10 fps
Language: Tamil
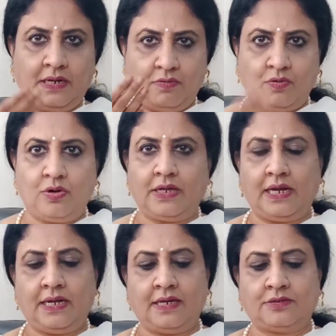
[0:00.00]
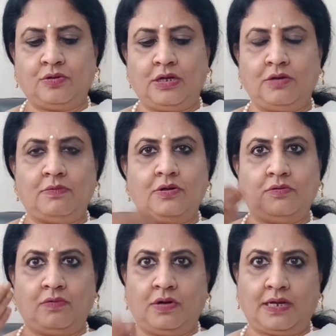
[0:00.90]
இல்லை உங்களுக்கே நீங்கள் சொல்லிக்கும் பொழுது
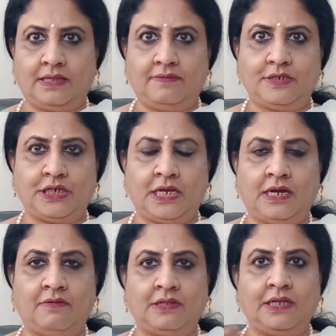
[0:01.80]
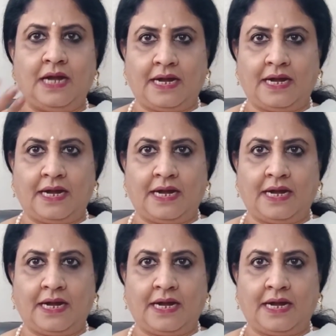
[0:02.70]
உங்களுக்கு அந்த விஷயங்கள் வந்து